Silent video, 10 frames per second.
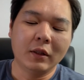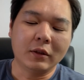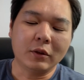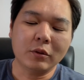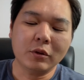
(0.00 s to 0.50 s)

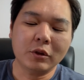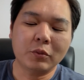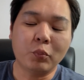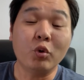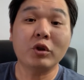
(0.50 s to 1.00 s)

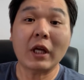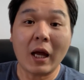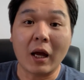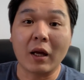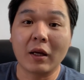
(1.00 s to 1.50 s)
terus
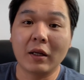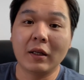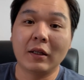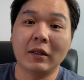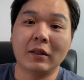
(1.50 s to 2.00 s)
pulsa
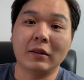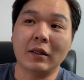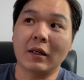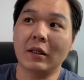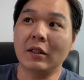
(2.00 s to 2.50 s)

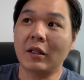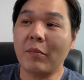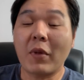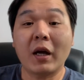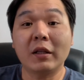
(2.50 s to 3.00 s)
nah
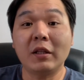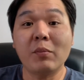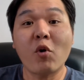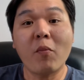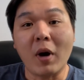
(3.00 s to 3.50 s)
kita pakai
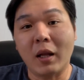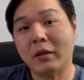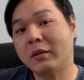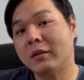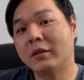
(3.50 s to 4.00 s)

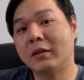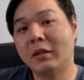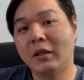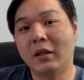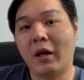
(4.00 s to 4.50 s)
T-Mobile
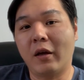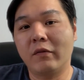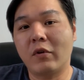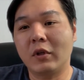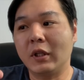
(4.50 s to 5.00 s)

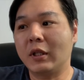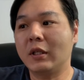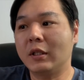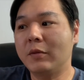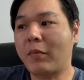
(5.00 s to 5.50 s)
handphone kita
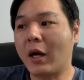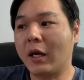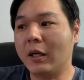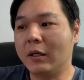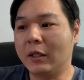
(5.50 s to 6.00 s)
jadi
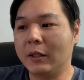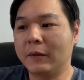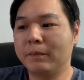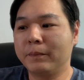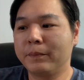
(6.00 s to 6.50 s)
pakai
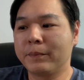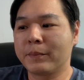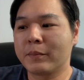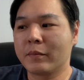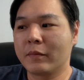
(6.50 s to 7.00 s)
um,
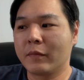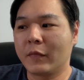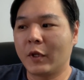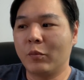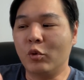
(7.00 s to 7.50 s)

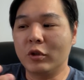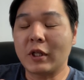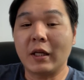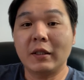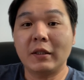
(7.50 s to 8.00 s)

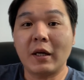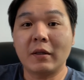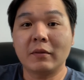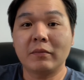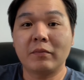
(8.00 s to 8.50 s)
pulsanya
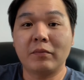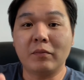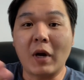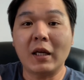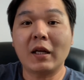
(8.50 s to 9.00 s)
yang
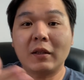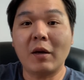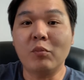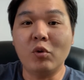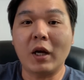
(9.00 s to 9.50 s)
bayar
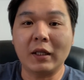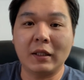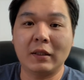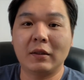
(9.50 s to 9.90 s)
tiap bulan